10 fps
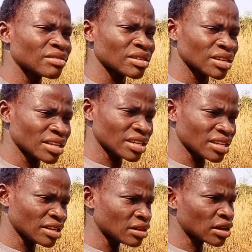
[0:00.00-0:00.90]

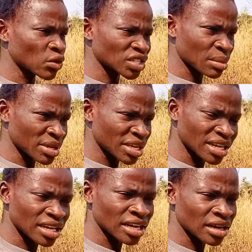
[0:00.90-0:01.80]
E a nossa
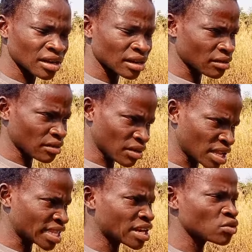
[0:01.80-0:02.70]
amiga
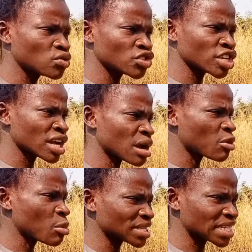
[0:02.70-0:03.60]
Andréa Ludugeira
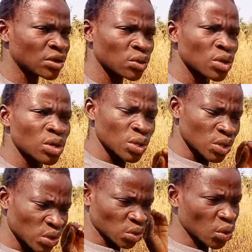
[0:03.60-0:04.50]
acabou passando
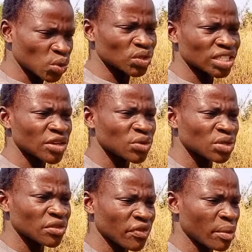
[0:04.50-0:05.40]
todo o dinheiro
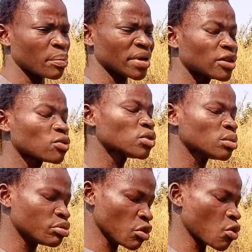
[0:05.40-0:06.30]
de fabrico de
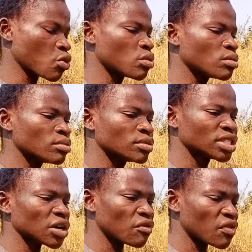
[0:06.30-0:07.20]
bloco.
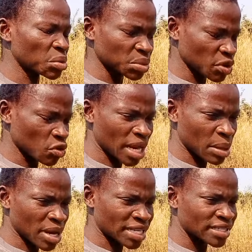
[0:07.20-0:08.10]
Então não vamos
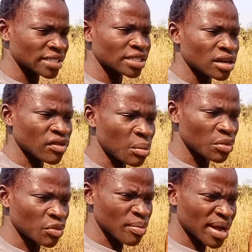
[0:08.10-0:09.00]
preocupar mais. Vamos
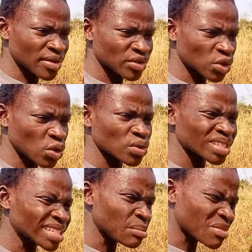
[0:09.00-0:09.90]
preocupar só
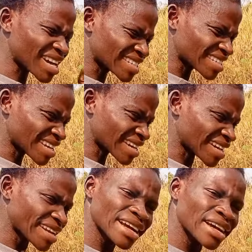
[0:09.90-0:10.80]
de mais
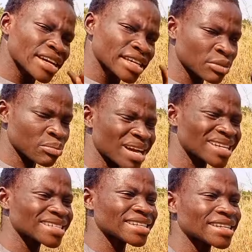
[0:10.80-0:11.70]
areia e
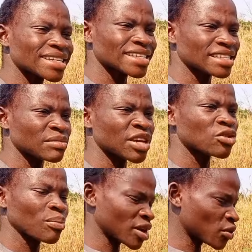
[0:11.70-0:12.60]
mais
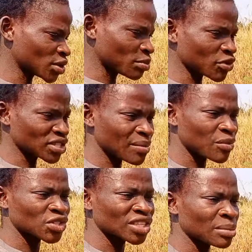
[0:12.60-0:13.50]
cimento para nós
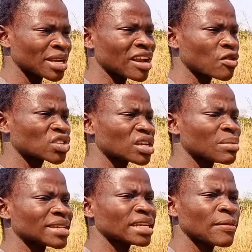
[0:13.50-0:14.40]
possamos terminar a nossa
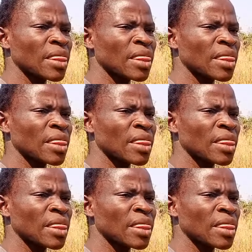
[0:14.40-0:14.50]
meta.